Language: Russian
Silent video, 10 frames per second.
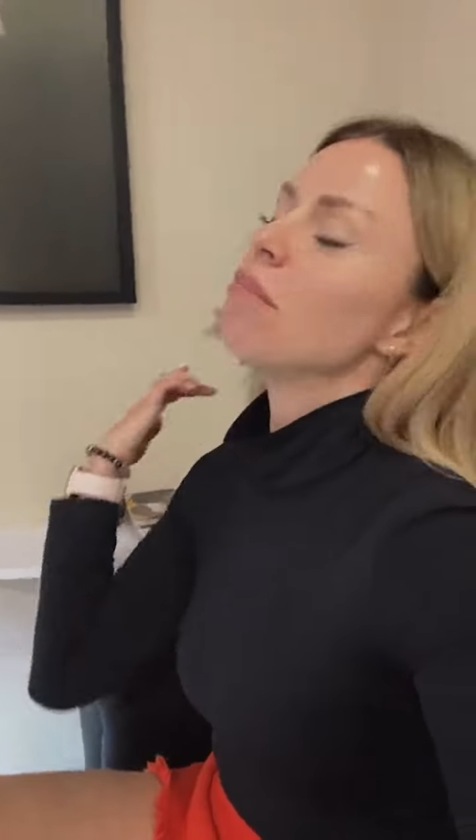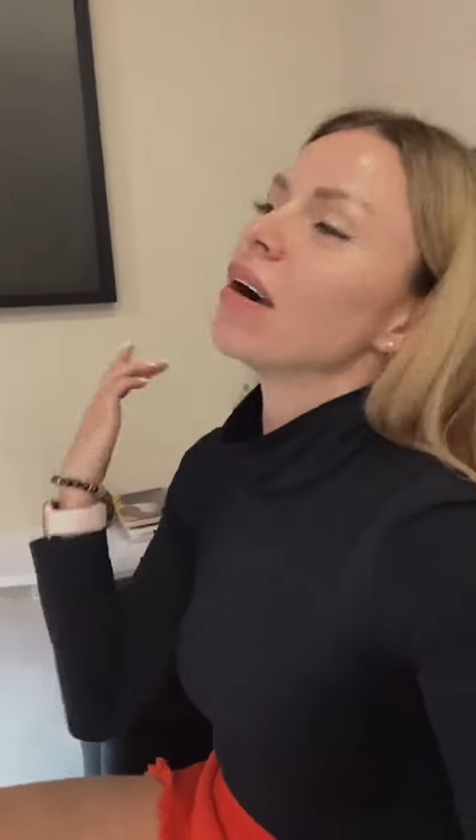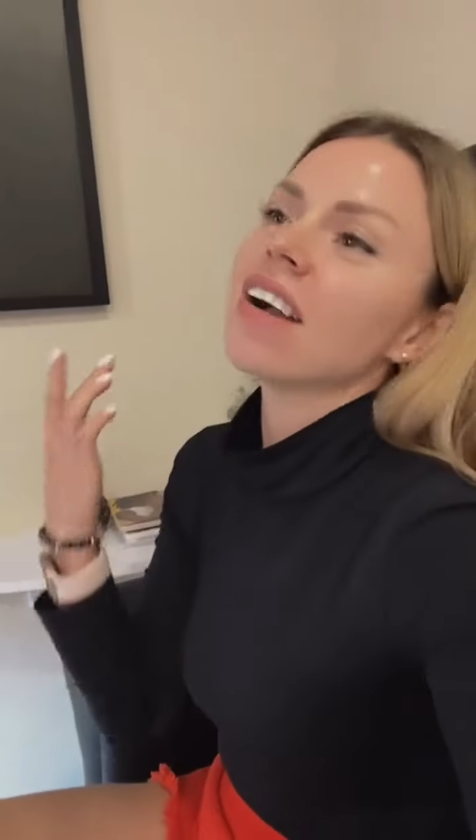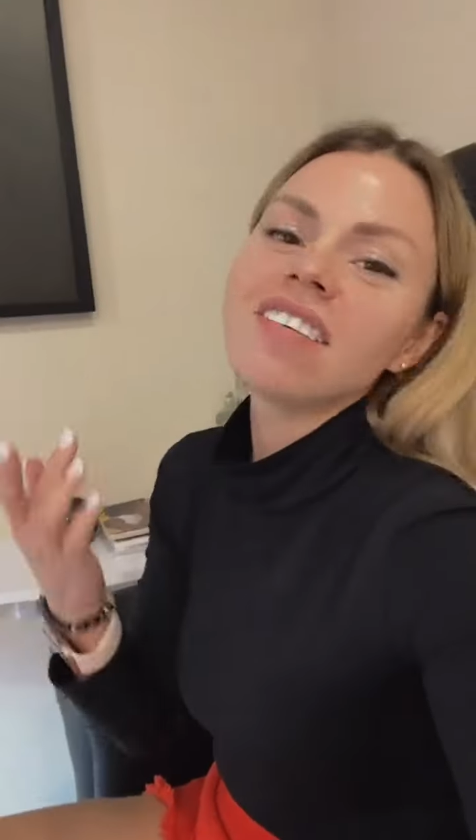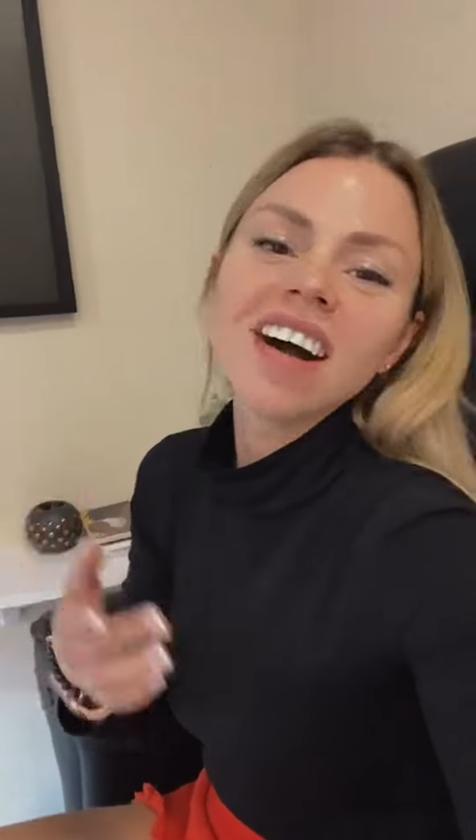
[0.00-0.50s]

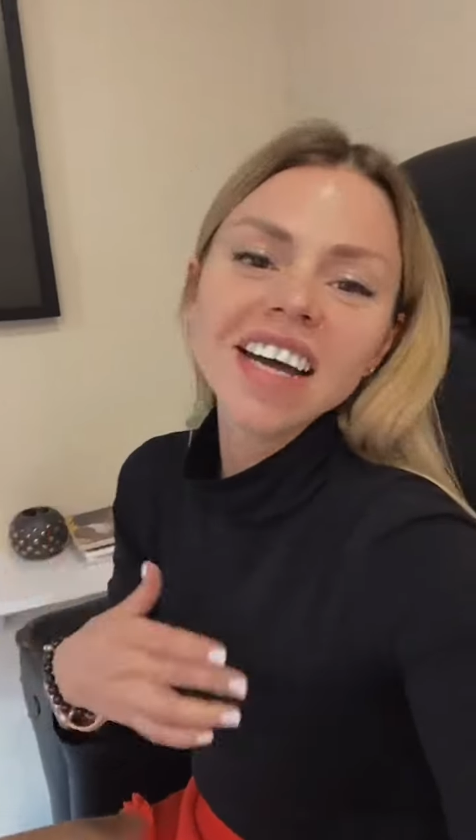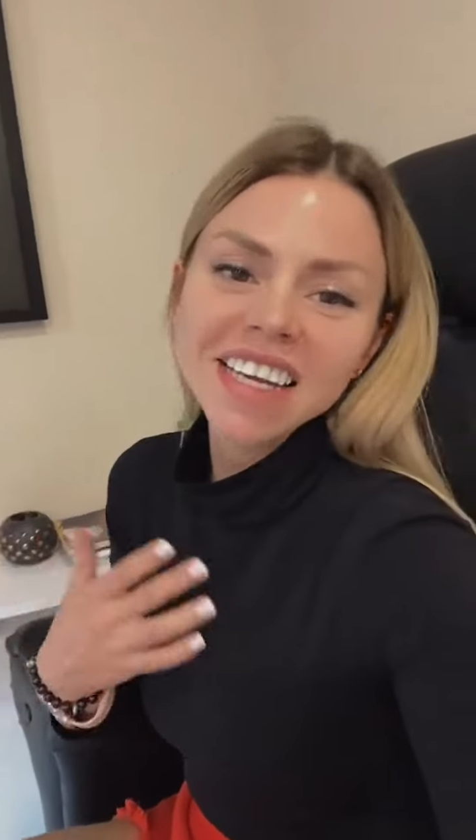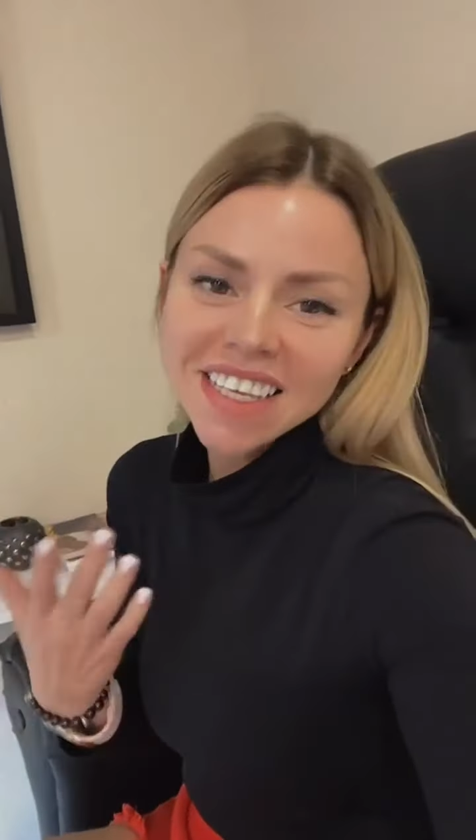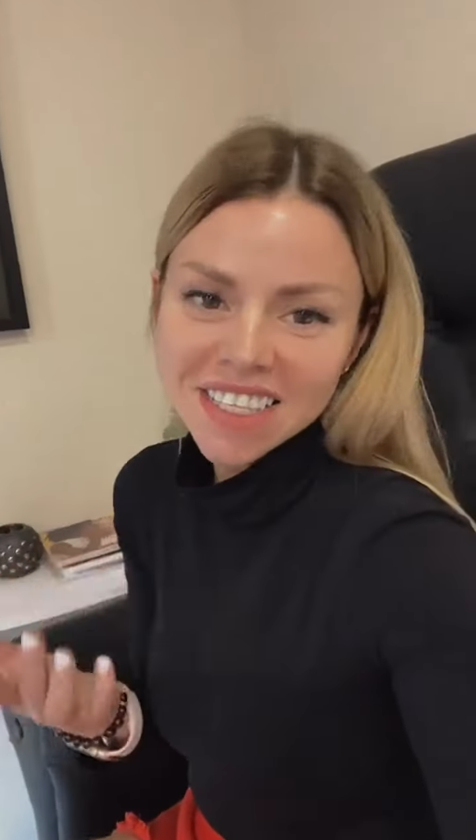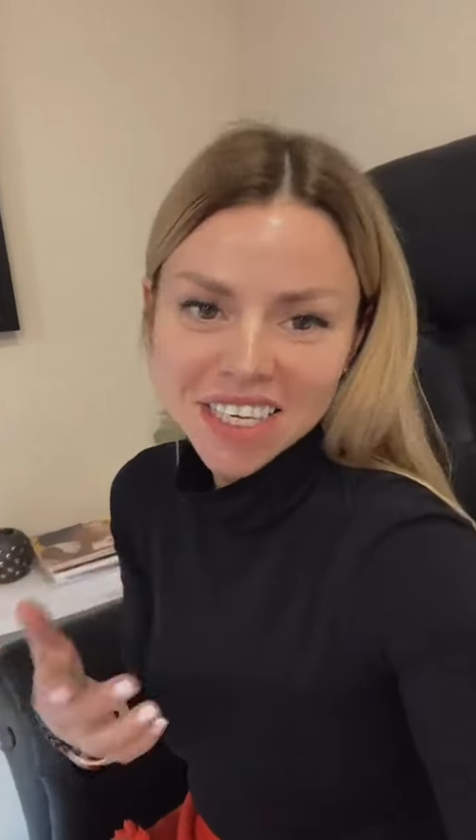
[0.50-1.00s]

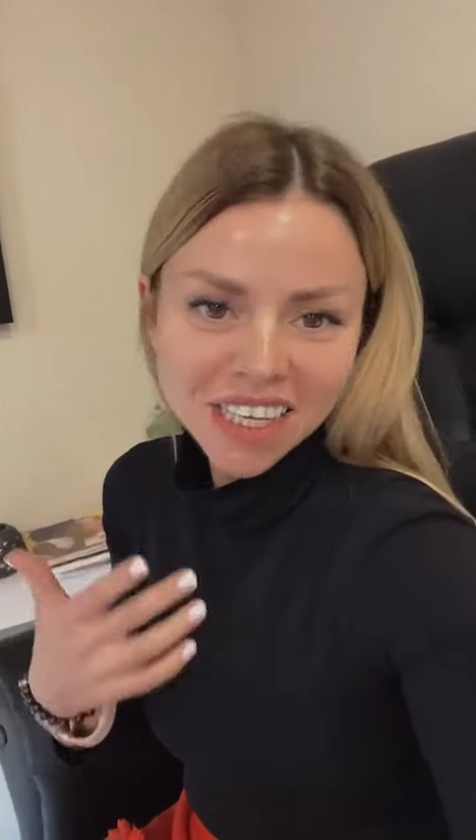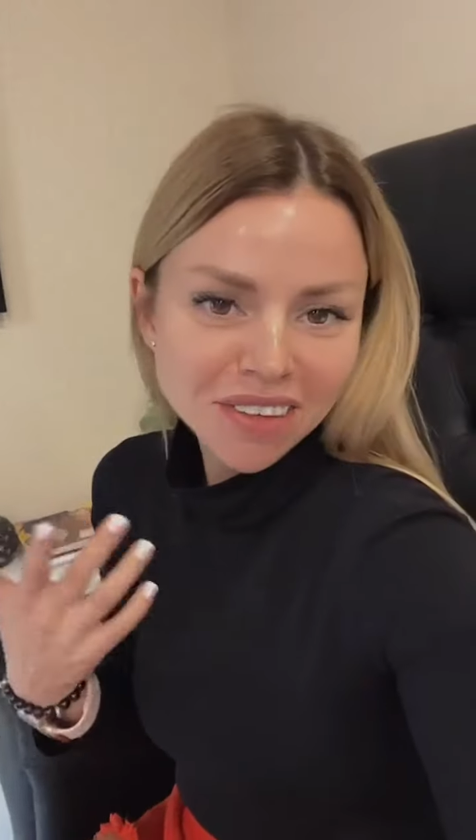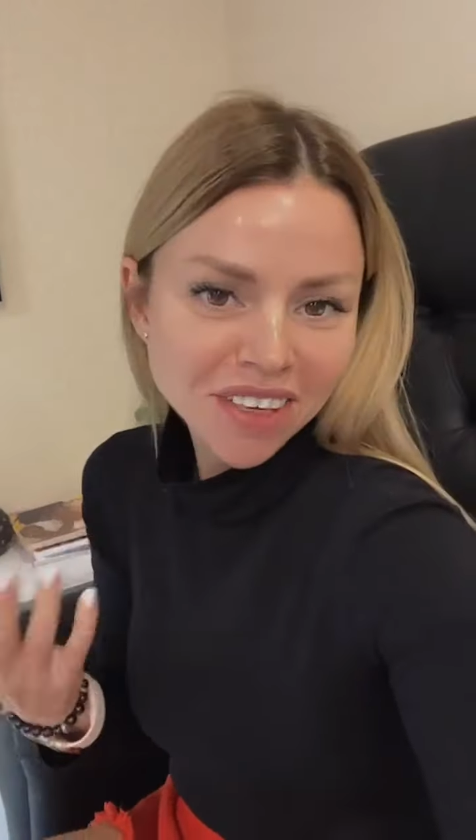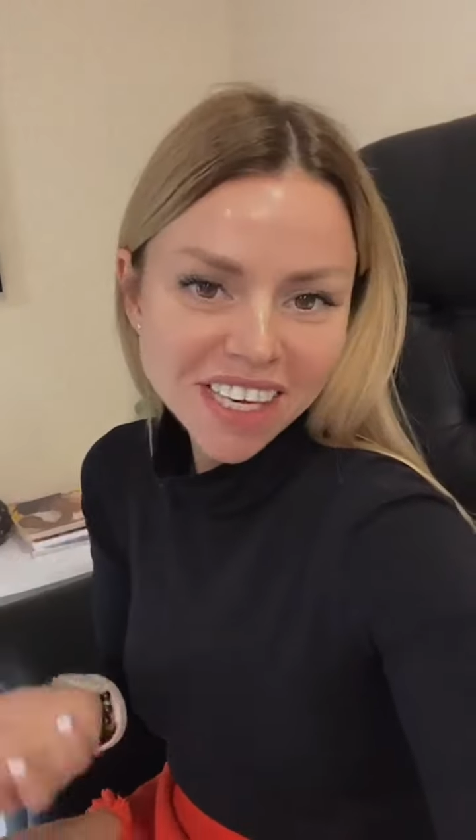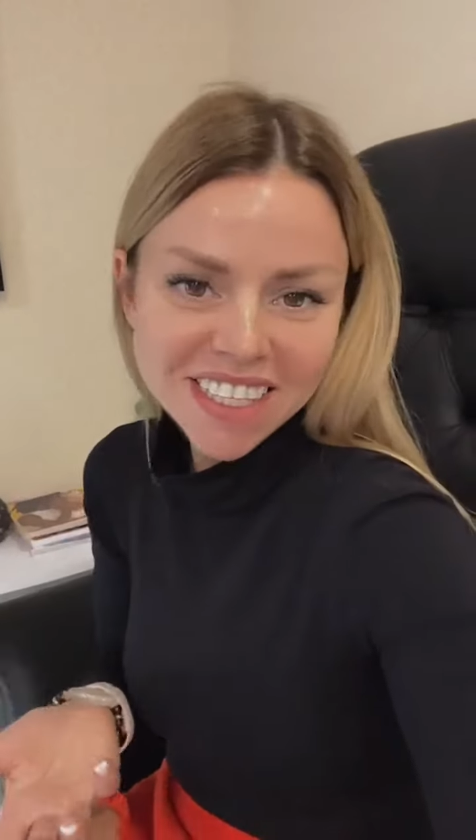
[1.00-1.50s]
поговорить,
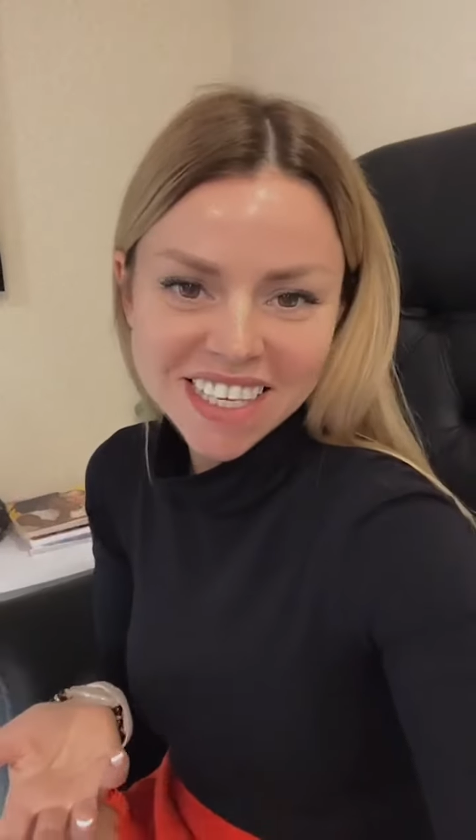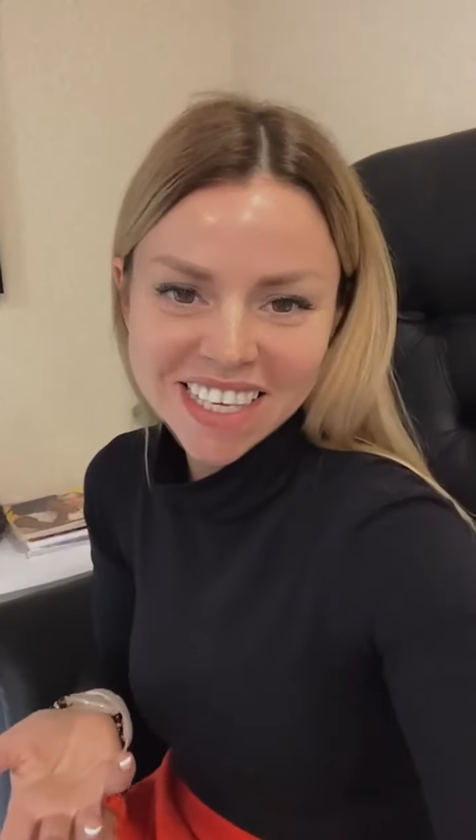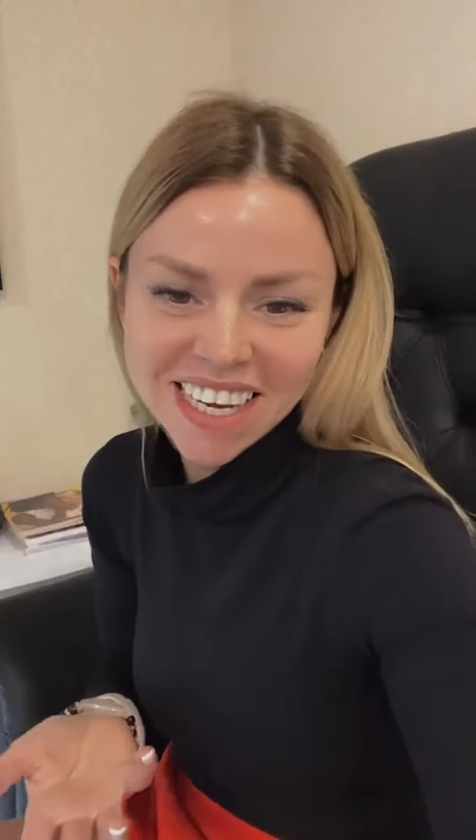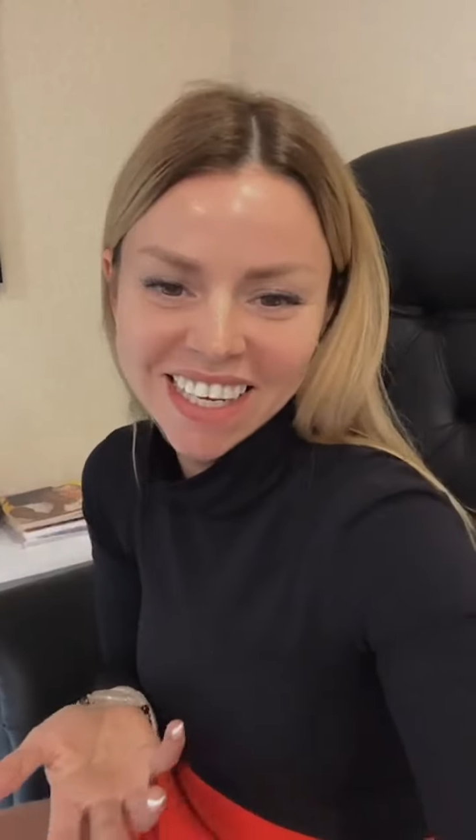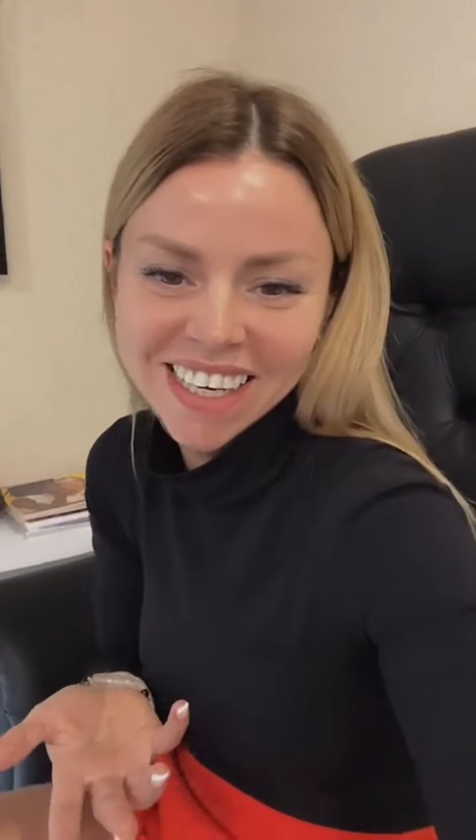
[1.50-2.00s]

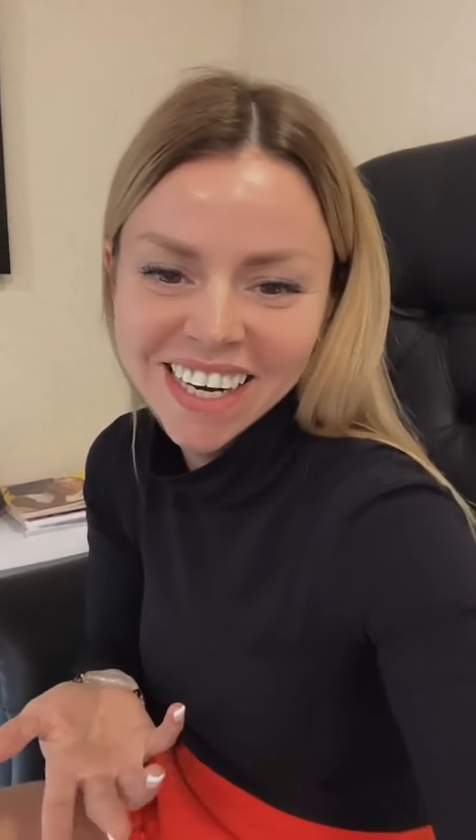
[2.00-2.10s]
ответить.